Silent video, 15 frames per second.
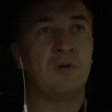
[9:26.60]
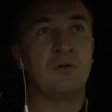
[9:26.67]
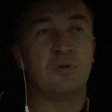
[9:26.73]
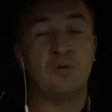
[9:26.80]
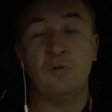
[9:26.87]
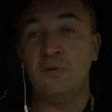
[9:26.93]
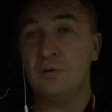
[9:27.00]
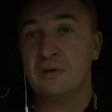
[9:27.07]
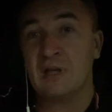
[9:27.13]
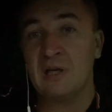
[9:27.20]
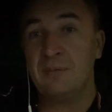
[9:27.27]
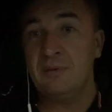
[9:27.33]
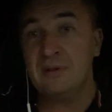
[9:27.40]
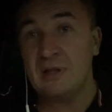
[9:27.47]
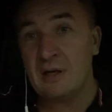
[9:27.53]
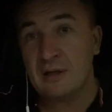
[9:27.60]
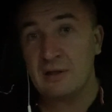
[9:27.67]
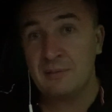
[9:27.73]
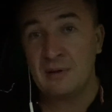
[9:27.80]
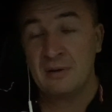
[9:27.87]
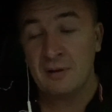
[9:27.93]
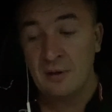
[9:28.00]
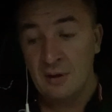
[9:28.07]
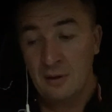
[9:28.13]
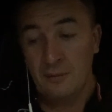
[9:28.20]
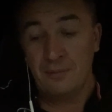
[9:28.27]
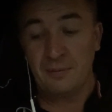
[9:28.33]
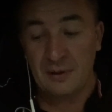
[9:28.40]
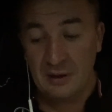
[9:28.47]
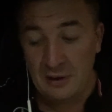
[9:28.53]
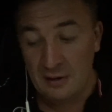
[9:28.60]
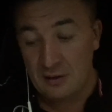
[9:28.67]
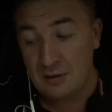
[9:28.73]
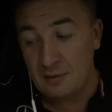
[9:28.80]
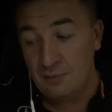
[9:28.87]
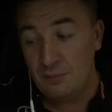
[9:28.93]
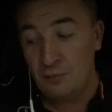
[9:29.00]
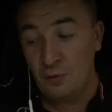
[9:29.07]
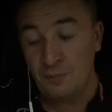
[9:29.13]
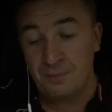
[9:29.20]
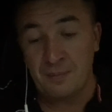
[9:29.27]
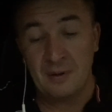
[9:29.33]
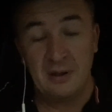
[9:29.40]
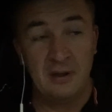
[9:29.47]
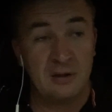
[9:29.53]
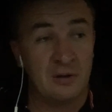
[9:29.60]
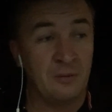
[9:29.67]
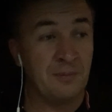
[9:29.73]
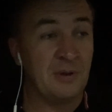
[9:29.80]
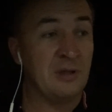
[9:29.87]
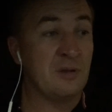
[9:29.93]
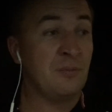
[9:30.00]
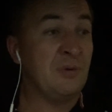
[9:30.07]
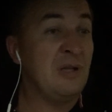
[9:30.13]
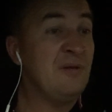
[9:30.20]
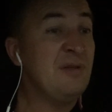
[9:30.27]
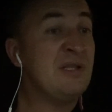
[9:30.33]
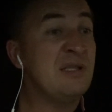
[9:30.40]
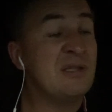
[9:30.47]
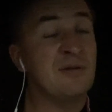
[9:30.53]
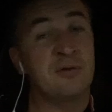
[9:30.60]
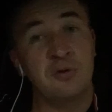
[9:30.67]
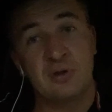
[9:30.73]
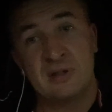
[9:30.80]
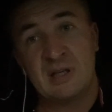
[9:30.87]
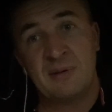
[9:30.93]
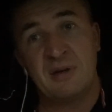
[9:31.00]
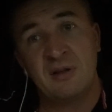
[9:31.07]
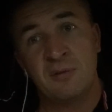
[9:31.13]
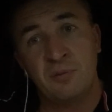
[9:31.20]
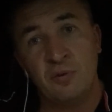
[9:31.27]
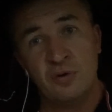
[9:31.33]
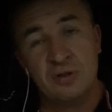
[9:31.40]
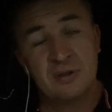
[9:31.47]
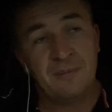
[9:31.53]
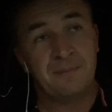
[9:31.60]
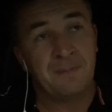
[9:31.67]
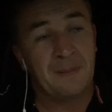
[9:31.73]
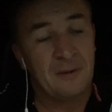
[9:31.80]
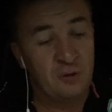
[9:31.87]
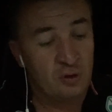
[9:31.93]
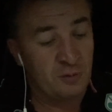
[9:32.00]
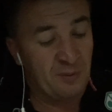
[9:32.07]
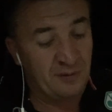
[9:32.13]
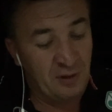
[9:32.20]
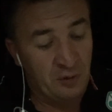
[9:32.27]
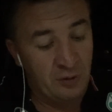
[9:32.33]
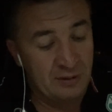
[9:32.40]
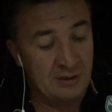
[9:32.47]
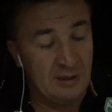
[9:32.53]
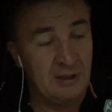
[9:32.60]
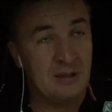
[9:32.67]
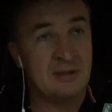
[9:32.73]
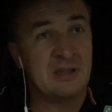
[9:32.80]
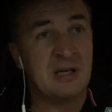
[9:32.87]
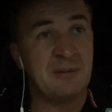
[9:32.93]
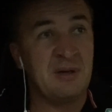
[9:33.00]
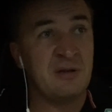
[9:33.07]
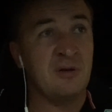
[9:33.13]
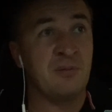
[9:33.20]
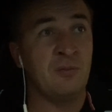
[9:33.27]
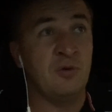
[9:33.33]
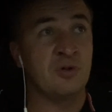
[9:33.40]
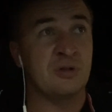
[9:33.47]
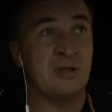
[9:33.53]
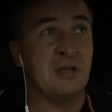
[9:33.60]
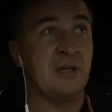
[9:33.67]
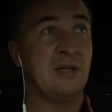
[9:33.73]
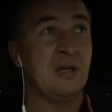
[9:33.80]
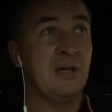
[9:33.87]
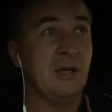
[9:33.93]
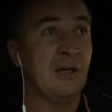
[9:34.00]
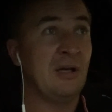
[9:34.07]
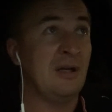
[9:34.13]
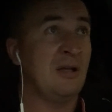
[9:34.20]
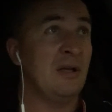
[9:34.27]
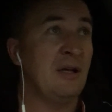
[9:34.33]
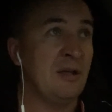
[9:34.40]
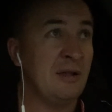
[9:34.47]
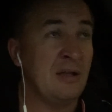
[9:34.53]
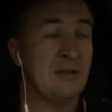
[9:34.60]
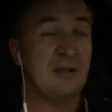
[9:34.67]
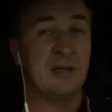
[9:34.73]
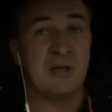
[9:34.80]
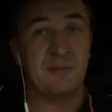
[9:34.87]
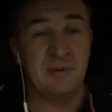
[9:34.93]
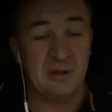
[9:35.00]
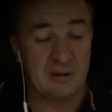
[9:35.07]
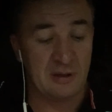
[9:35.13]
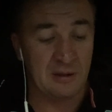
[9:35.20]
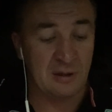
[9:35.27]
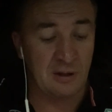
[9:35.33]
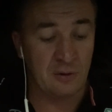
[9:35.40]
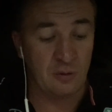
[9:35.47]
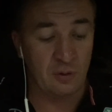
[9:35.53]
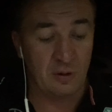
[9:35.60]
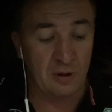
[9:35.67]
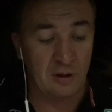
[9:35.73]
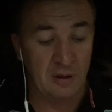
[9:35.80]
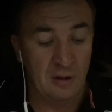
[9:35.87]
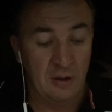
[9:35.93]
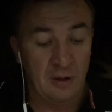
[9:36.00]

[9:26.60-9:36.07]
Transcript: Ну вот как бы так, ребят. Поэтому, поэтому, поэтому на инвестициях в случае зарабатывать можно. Еще раз повторюсь, э, зарабатывать можно э, на тех объектах, которые